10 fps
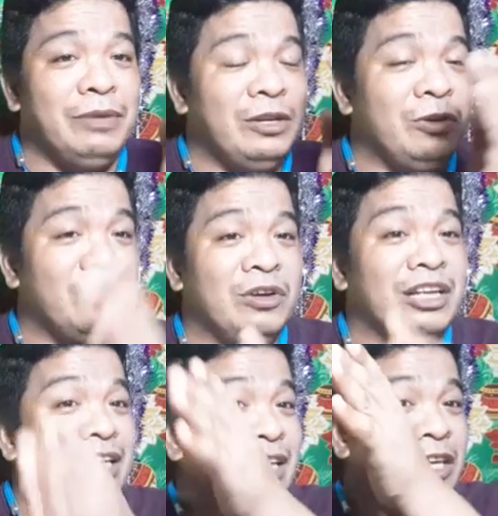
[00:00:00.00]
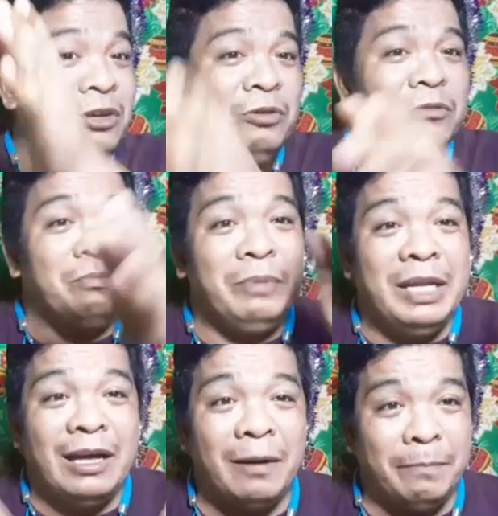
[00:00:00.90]
videong iyong
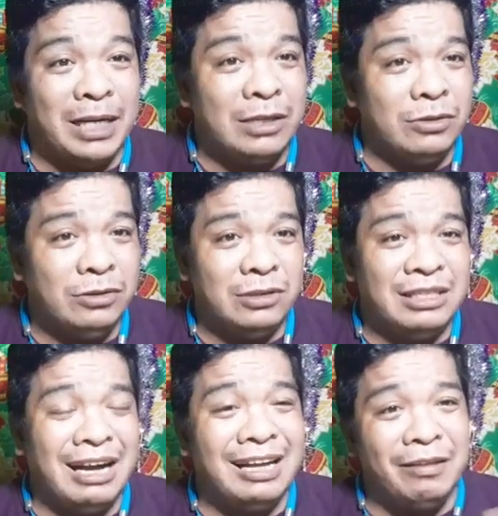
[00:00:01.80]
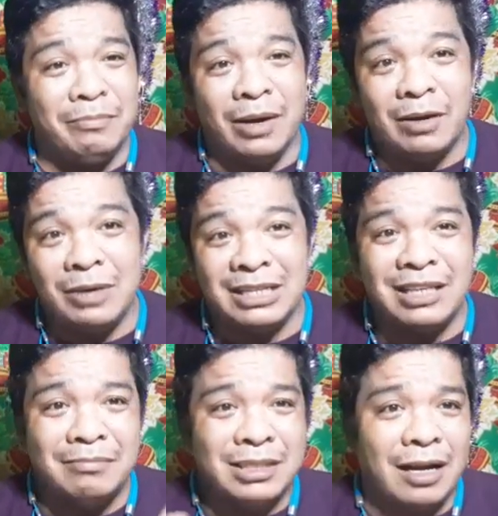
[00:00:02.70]
pinapanood. Halimbawa,
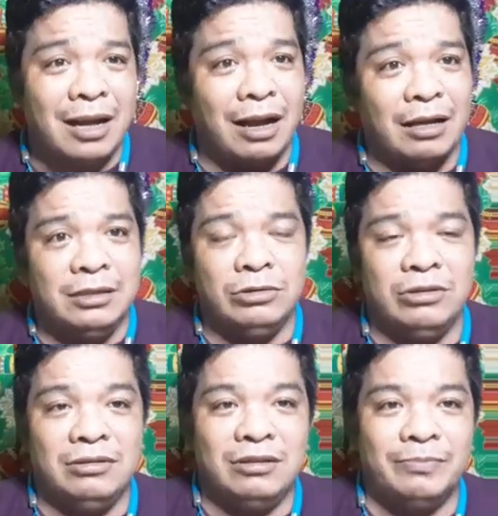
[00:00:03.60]
Tamsak Idol.